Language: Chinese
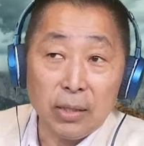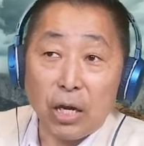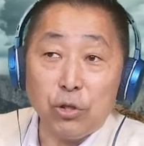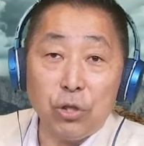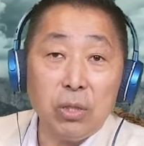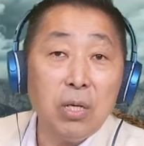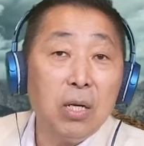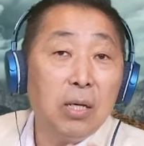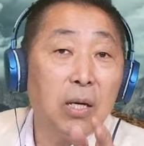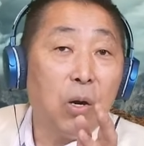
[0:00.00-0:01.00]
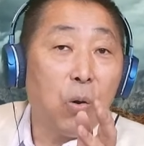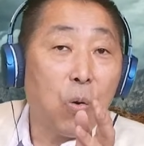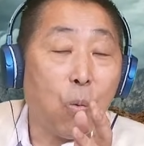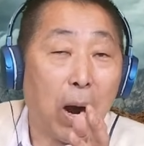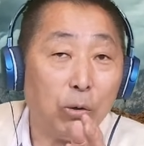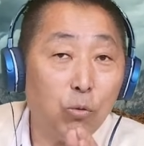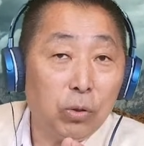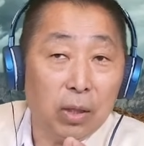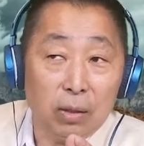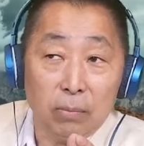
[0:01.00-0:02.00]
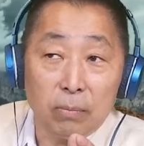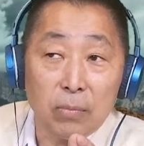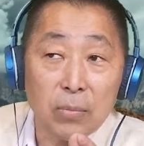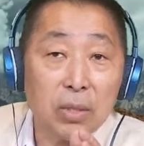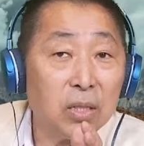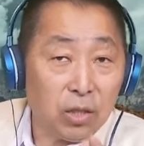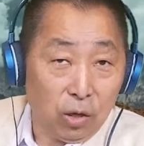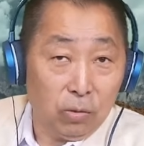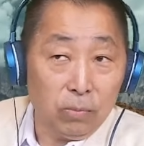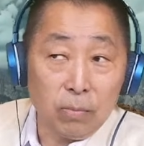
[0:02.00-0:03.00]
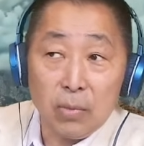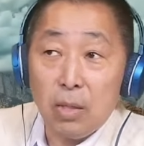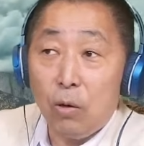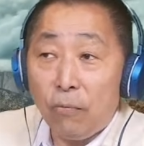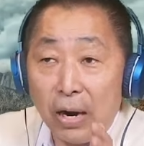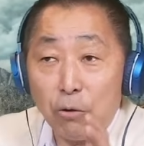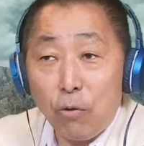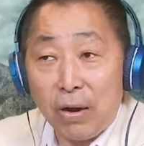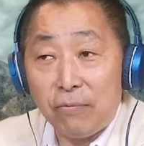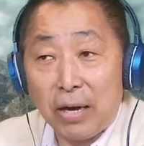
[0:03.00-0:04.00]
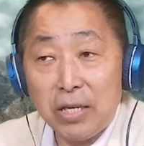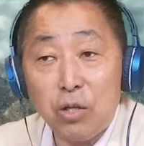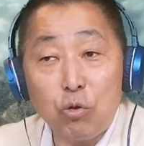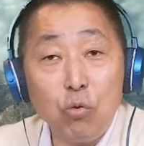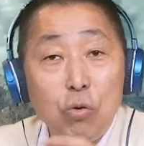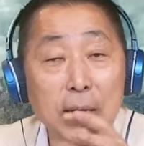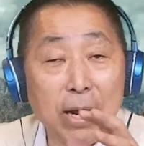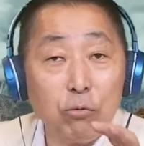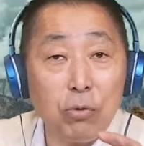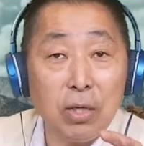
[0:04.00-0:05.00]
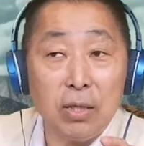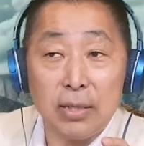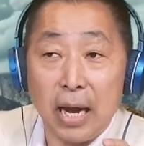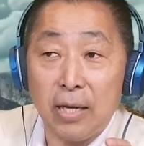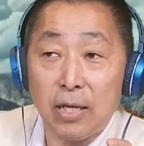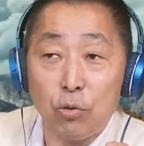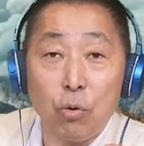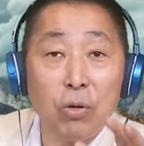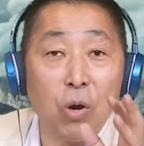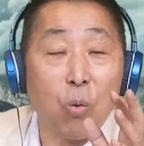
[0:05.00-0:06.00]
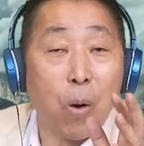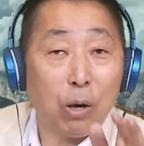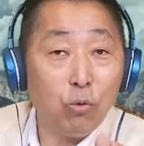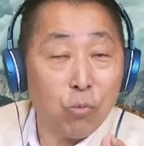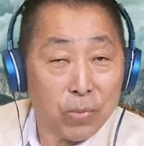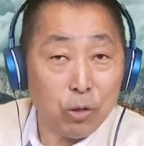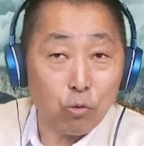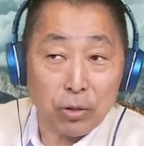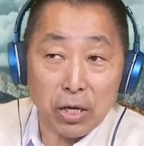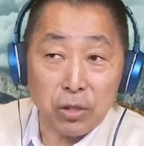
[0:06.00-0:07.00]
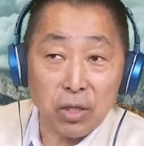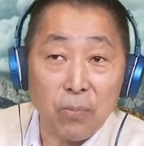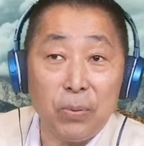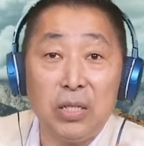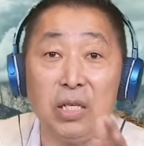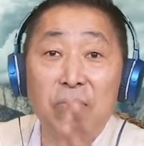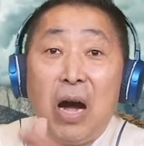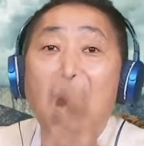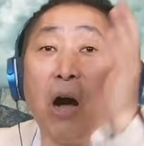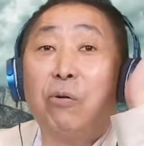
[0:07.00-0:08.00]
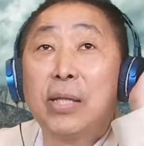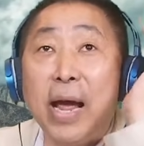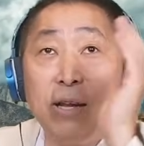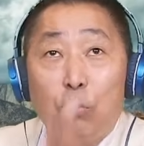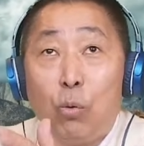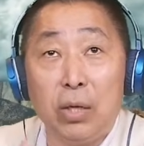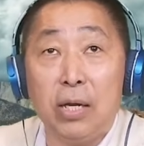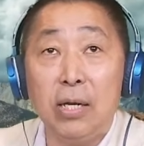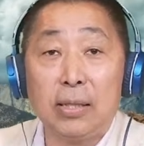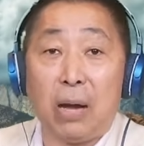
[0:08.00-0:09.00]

但是网络的。自由，我反我反而发现中国大陆呢，在在所谓的网络民主这件事情，比西方好太多了。